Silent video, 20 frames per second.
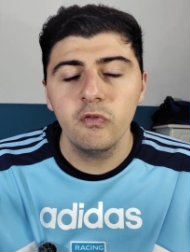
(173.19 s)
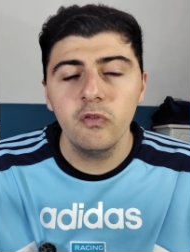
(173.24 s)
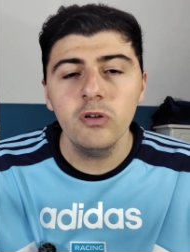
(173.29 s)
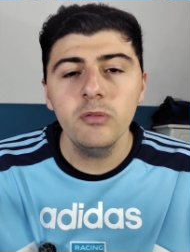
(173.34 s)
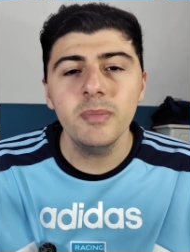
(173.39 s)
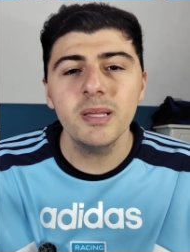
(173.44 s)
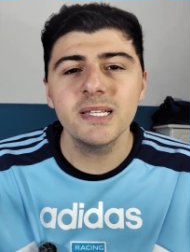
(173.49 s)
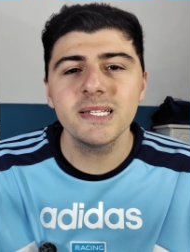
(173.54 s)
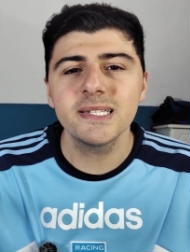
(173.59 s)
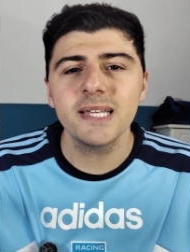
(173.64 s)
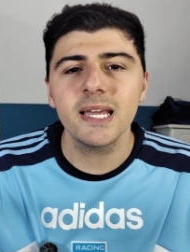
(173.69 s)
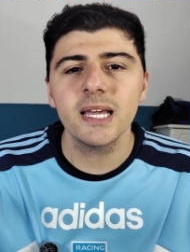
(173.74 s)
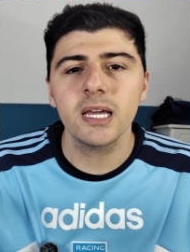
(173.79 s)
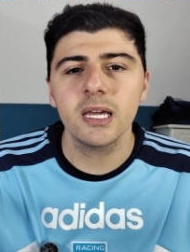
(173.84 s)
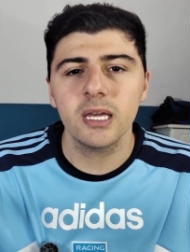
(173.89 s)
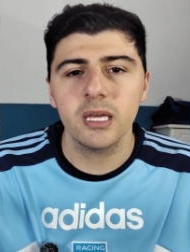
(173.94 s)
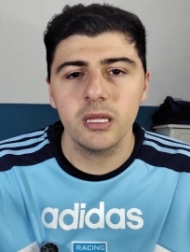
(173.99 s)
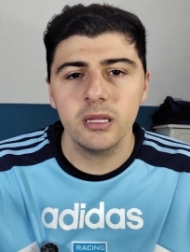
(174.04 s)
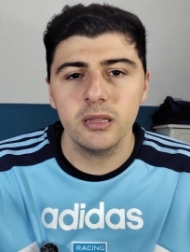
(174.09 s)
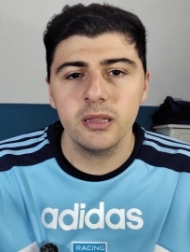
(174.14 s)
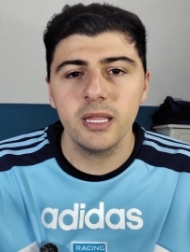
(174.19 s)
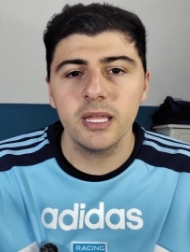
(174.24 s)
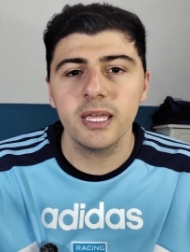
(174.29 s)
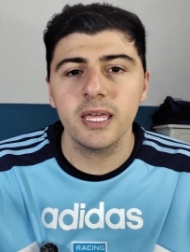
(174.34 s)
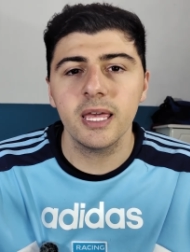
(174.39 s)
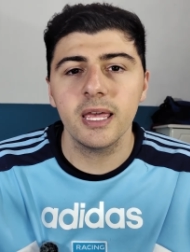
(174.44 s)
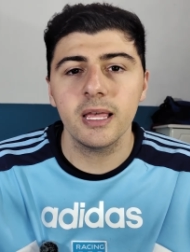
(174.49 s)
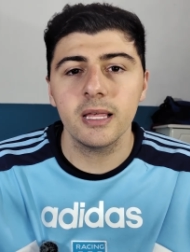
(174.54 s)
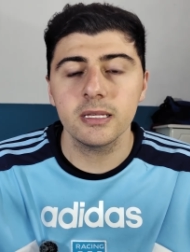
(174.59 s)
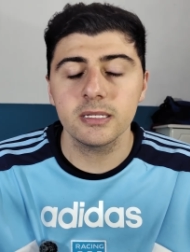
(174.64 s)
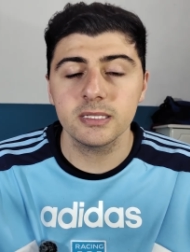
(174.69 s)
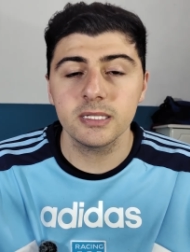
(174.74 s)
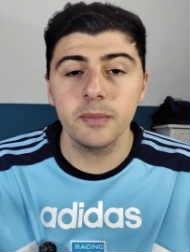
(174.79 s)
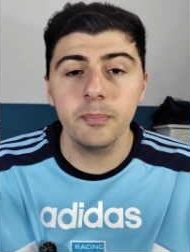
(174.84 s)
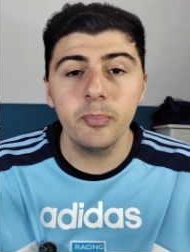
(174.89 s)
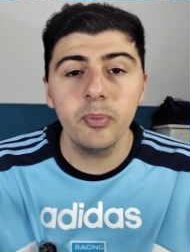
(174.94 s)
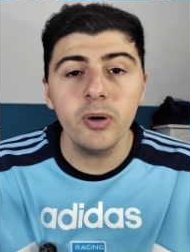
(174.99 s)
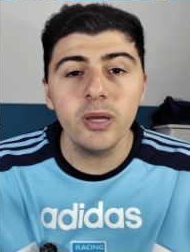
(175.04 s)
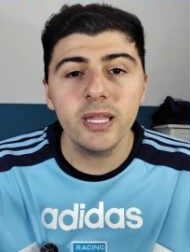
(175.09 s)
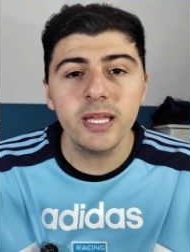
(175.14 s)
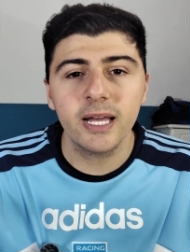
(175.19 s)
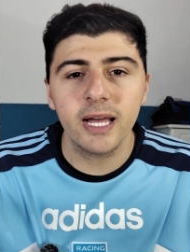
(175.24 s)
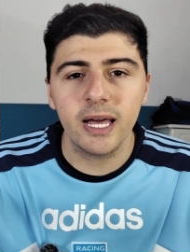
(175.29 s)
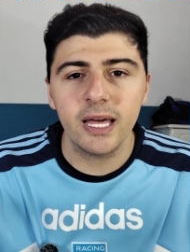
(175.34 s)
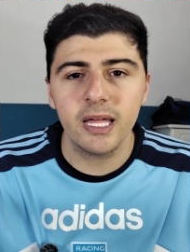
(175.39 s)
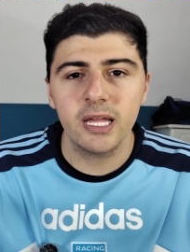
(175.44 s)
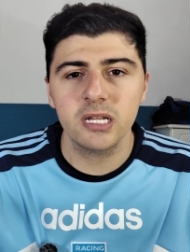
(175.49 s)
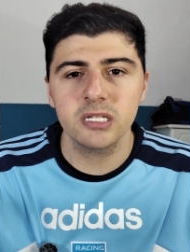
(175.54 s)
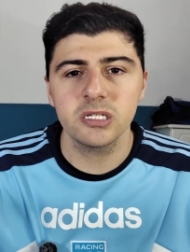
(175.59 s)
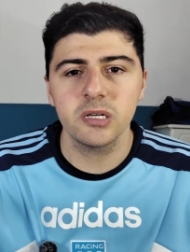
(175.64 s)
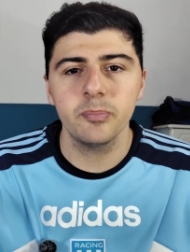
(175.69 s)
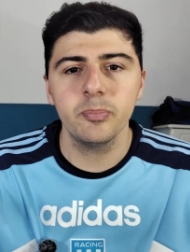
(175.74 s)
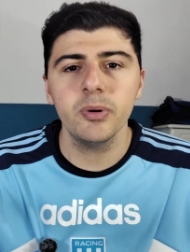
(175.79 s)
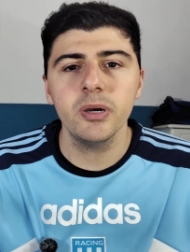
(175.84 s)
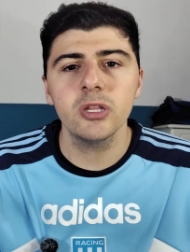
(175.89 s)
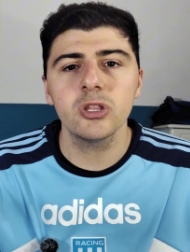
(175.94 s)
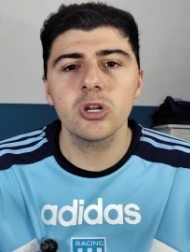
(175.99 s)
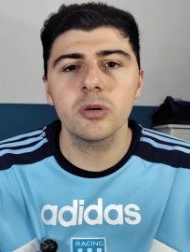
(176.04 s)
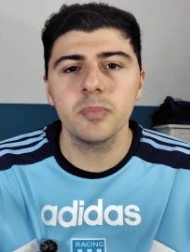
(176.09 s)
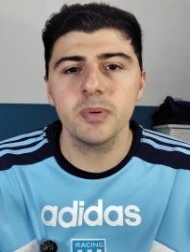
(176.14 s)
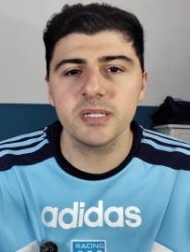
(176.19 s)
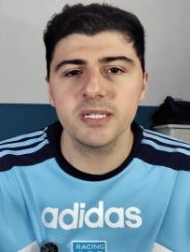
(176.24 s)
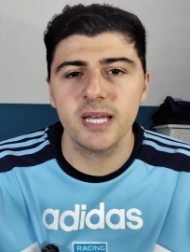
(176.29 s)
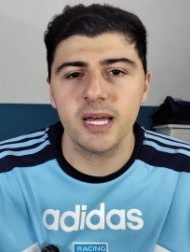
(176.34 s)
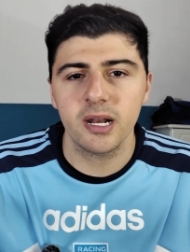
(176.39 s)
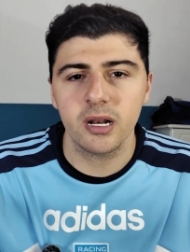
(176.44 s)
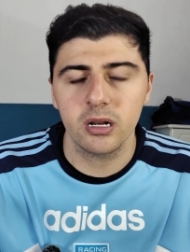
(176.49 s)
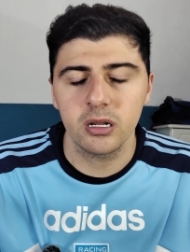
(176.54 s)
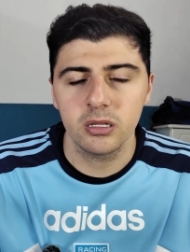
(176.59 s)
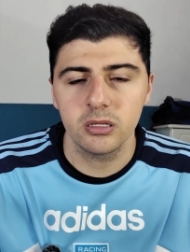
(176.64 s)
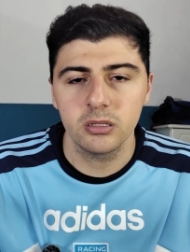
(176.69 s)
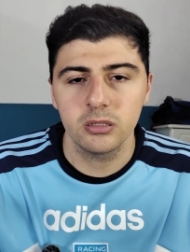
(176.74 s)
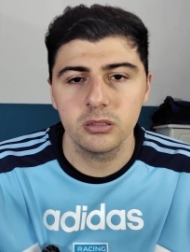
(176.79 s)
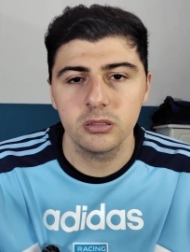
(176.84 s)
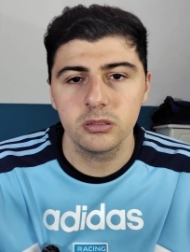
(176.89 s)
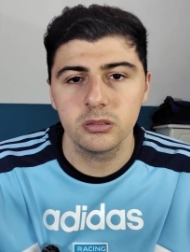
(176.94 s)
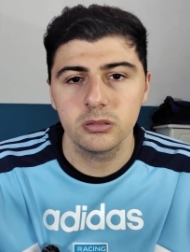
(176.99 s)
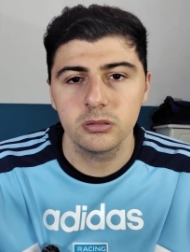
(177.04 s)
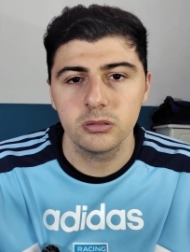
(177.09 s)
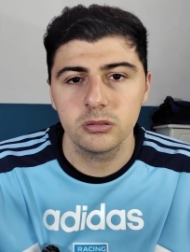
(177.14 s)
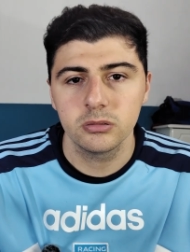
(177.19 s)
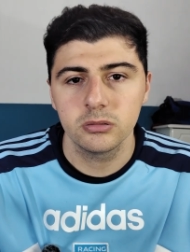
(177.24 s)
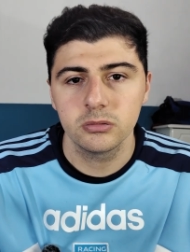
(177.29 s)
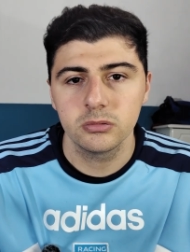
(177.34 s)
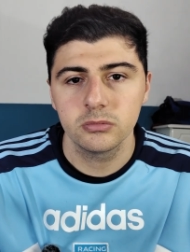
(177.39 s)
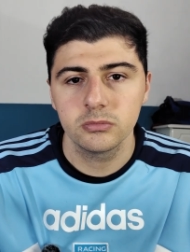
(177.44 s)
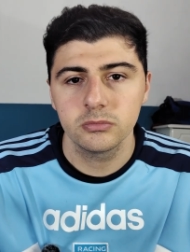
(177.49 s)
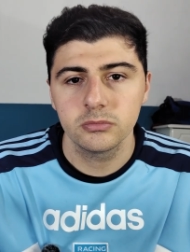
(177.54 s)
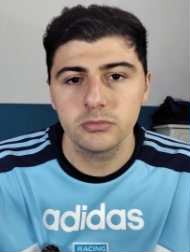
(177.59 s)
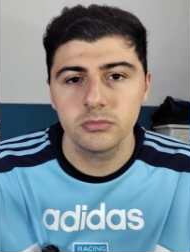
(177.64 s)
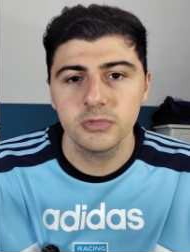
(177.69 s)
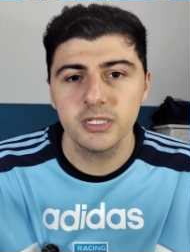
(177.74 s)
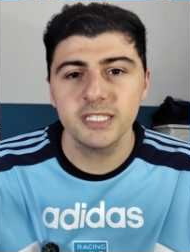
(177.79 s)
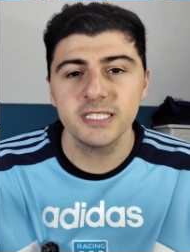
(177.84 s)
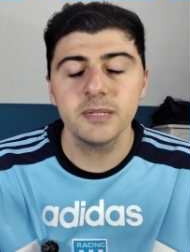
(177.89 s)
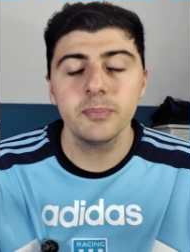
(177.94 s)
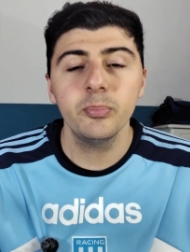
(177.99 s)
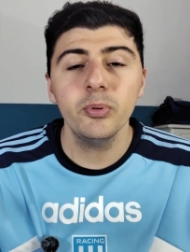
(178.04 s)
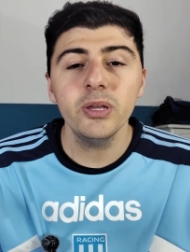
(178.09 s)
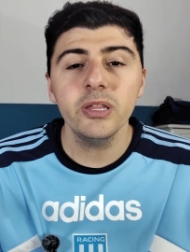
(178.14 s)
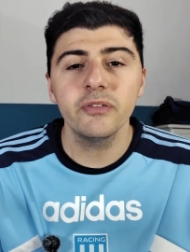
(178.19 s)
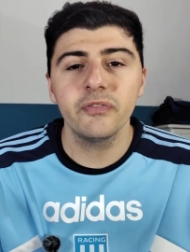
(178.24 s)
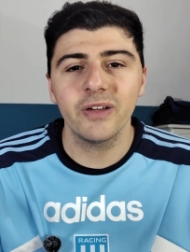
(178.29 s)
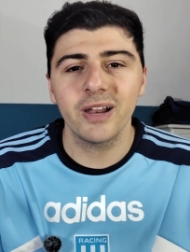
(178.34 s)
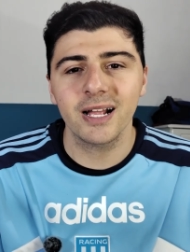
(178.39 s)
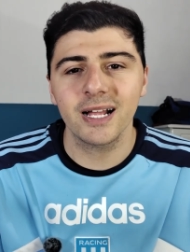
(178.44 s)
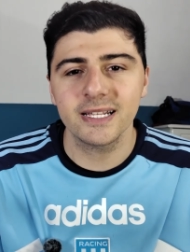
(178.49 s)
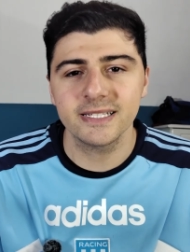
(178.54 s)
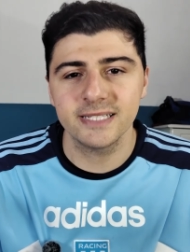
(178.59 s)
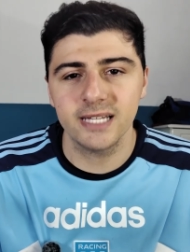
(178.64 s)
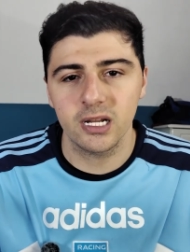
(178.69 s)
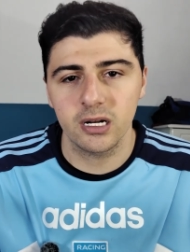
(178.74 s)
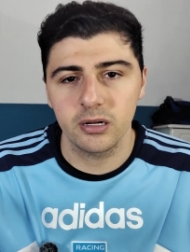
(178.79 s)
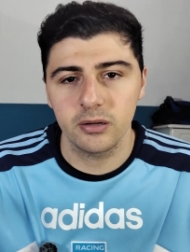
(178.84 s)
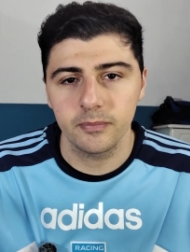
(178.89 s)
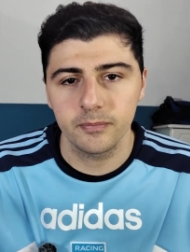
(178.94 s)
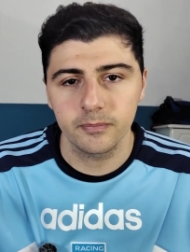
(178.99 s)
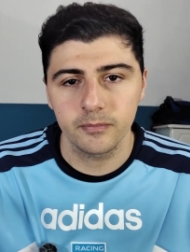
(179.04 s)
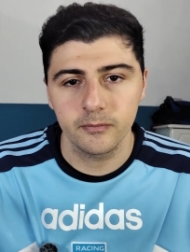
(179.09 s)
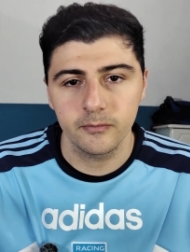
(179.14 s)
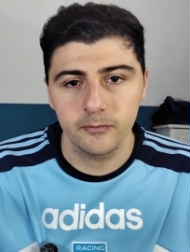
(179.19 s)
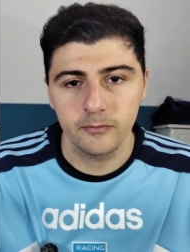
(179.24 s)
fue un mensaje de que se puede caer, se puede tropezar, y se puede fracasar.